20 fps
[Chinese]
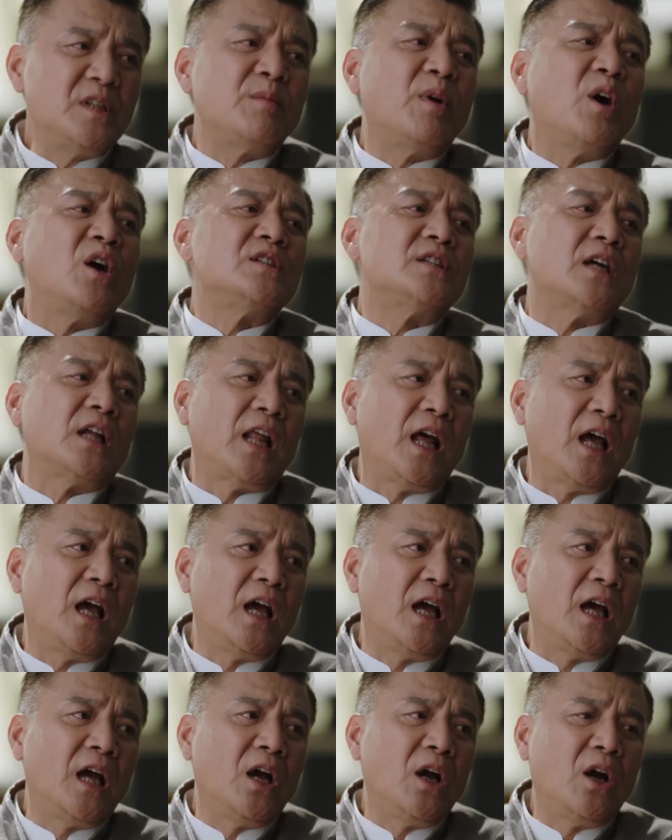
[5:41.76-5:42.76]
没什么好讲
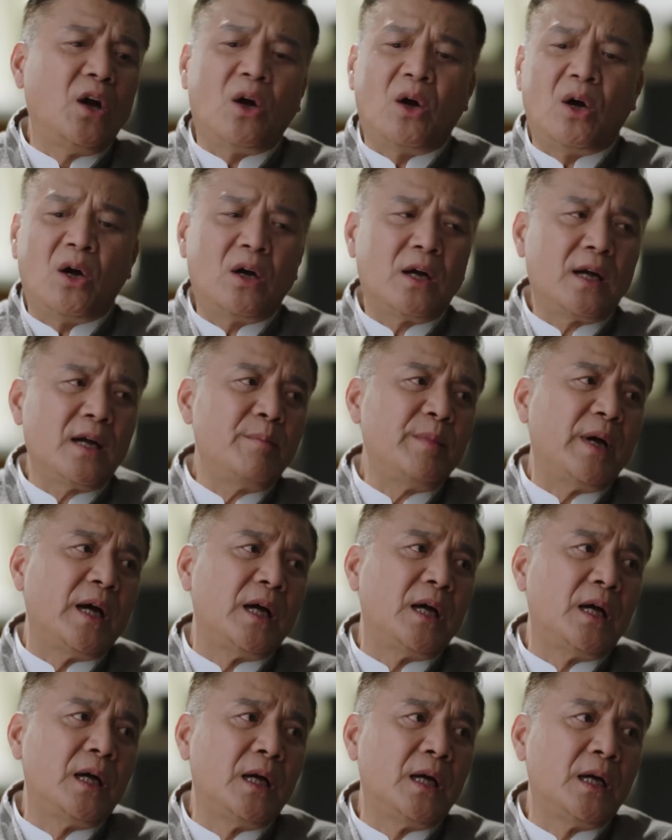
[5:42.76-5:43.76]
的，好好
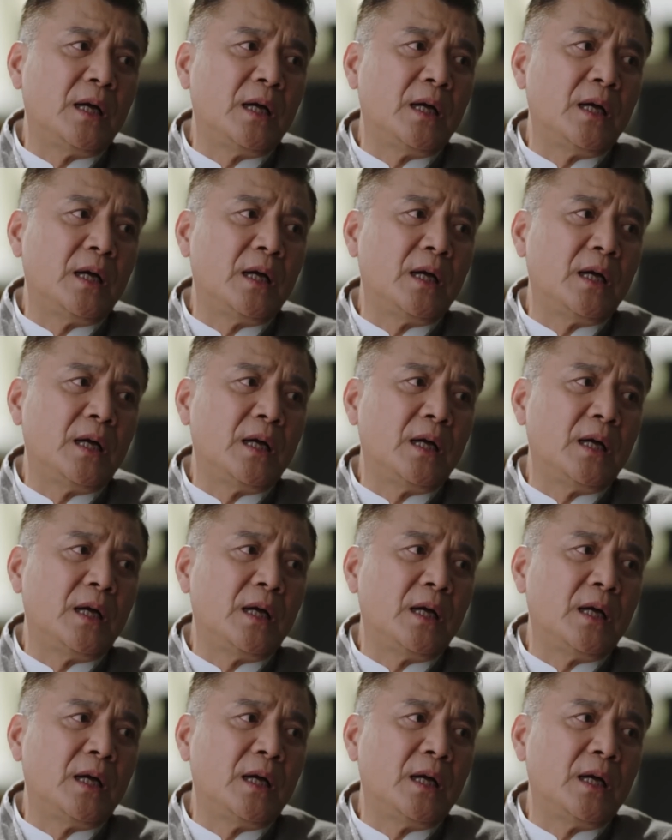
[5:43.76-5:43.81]
干嘛。